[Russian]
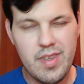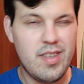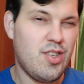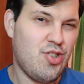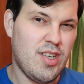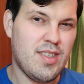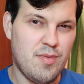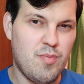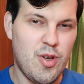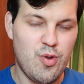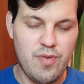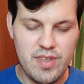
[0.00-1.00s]
Сейчас
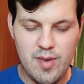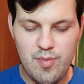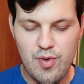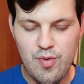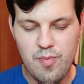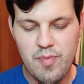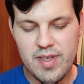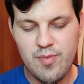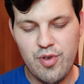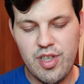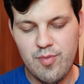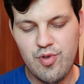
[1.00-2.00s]
пену забью,
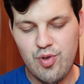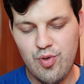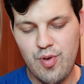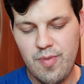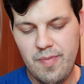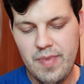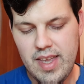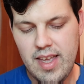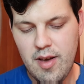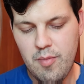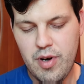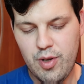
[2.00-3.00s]
посмотрим, что
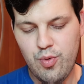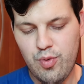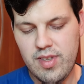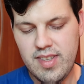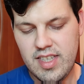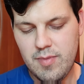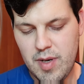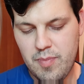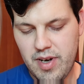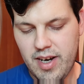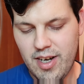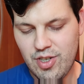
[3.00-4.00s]
продукт из себя
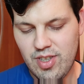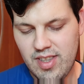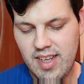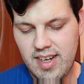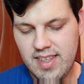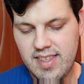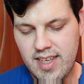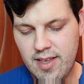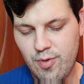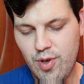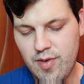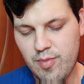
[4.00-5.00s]
покажет на лице,
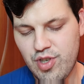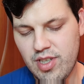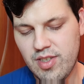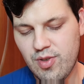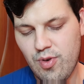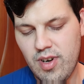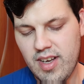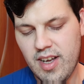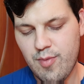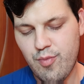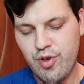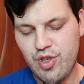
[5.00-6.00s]
ну и вообще, насколько
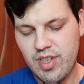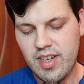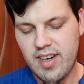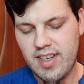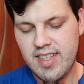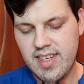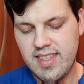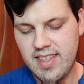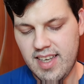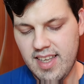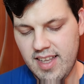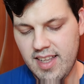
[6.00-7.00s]
рабочие
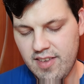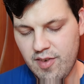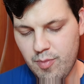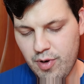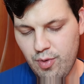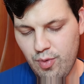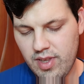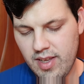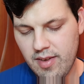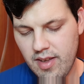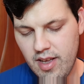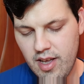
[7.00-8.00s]
характеристики данного
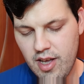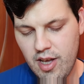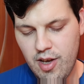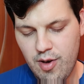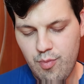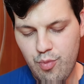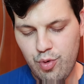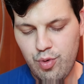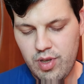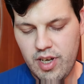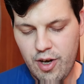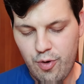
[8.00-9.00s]
продукта
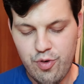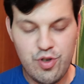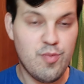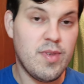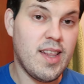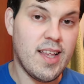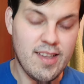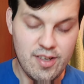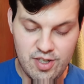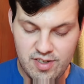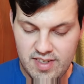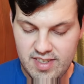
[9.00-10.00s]
будут хорошими для
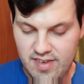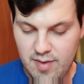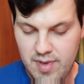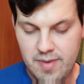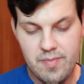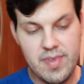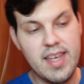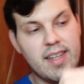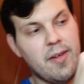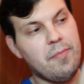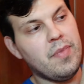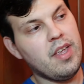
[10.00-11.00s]
нашего с вами
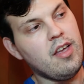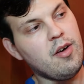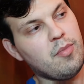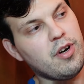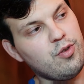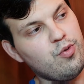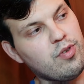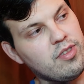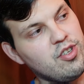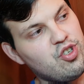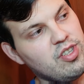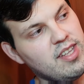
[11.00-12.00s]
дела. Продукт
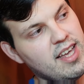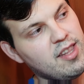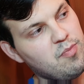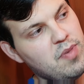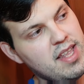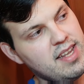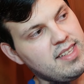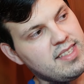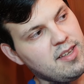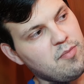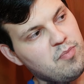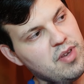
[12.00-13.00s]
начинает
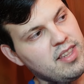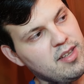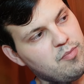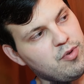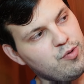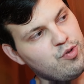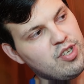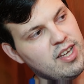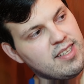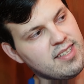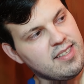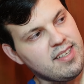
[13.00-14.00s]
пениться, пена
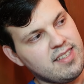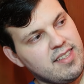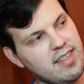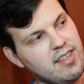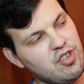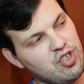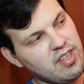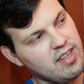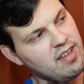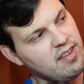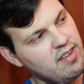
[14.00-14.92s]
получается достаточно